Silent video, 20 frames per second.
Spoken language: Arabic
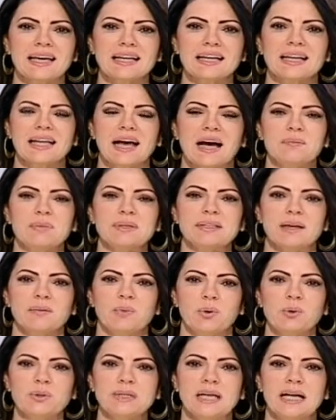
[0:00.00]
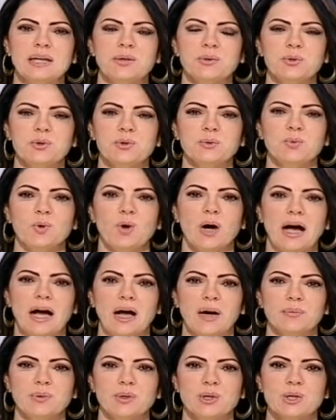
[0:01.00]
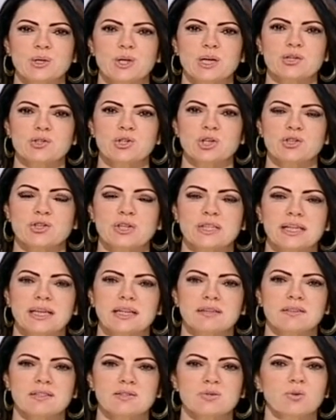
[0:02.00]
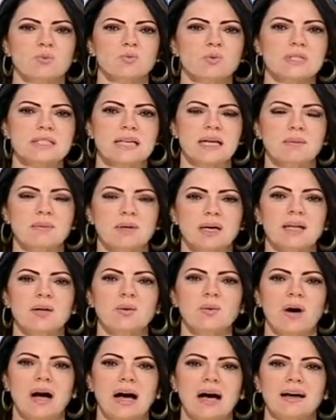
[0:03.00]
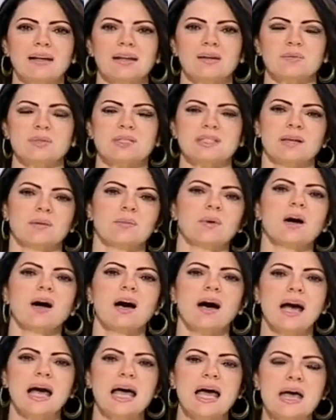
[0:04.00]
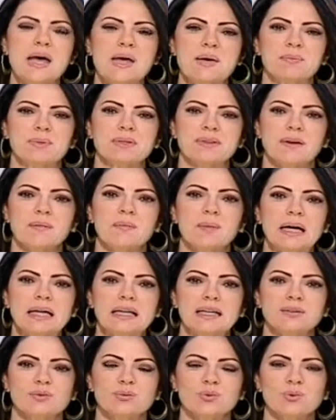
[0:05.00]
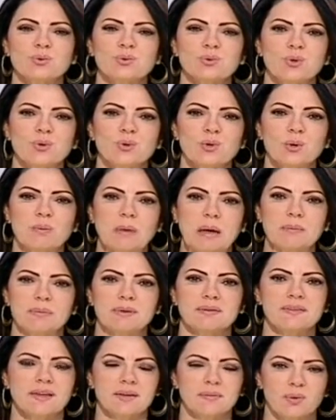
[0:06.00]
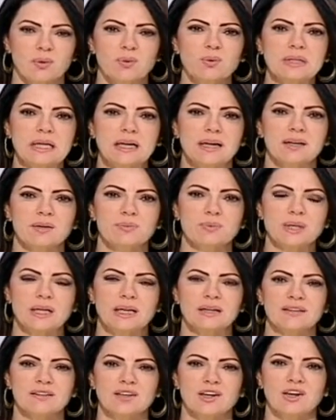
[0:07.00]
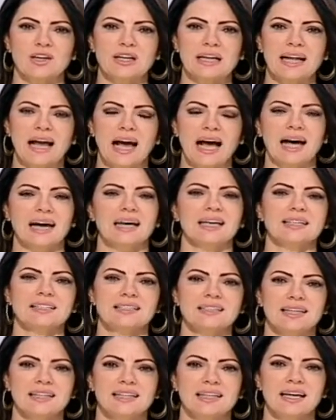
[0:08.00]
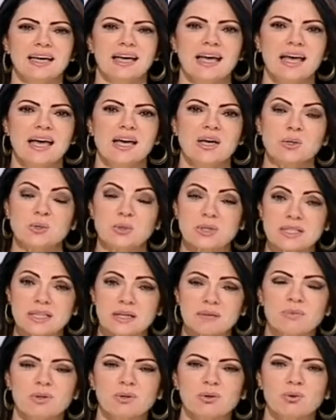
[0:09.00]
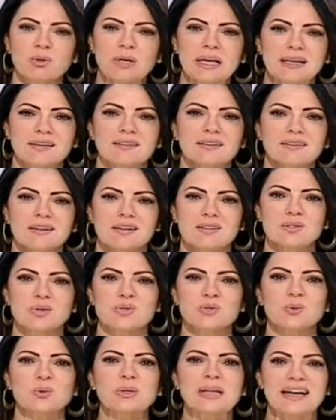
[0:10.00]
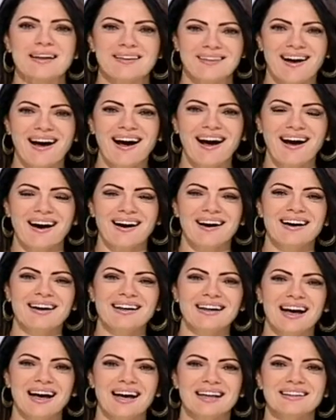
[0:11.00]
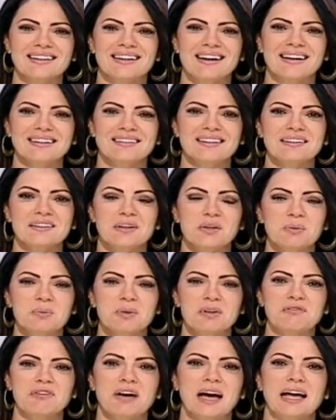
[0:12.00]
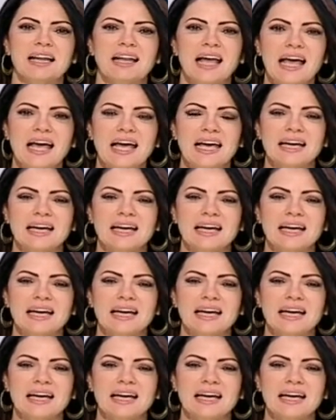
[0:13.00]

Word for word: لكل اللي عم بتابعونا اليوم وعبر شاشة تلفزيون مستقبل وعالم الصباح بتأمل تكونوا اليوم عم بتابعونا بهالنهار الأحد يلي جزء منه يا ريت تخصصوا للراحة لحتى تقدروا بالفعل